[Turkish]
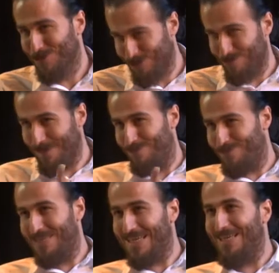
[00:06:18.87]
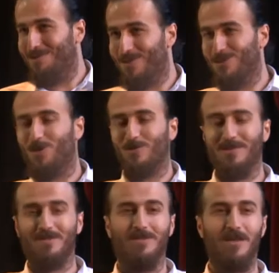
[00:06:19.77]
Bir değilimdir
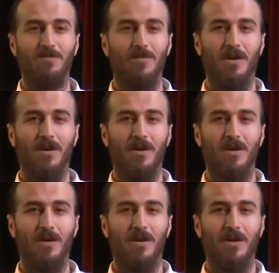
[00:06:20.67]
noktasındayım.